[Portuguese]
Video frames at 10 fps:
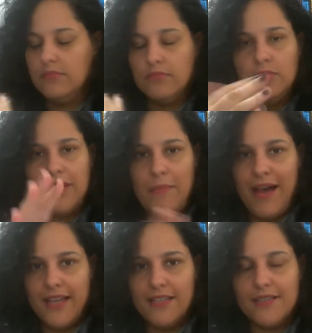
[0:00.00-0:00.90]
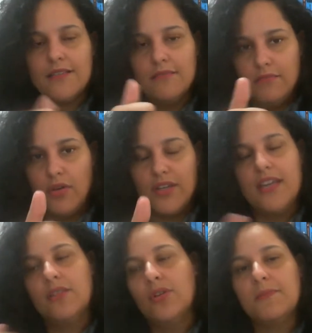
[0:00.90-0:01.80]
não tem mais,
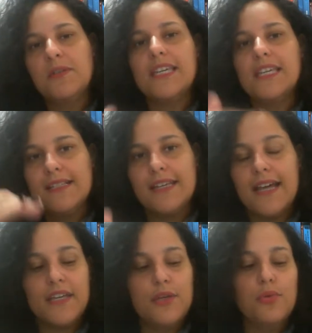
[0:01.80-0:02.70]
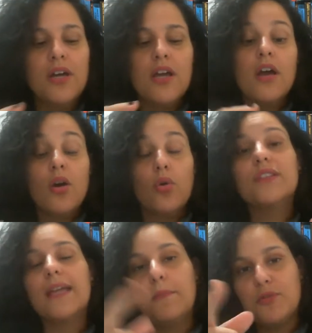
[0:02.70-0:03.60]
ok? Em 2015 caiu. O
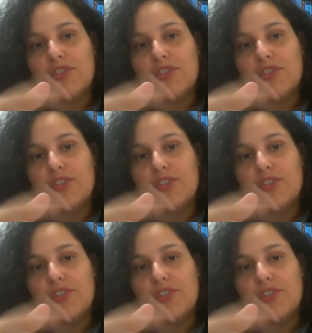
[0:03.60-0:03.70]
tempo de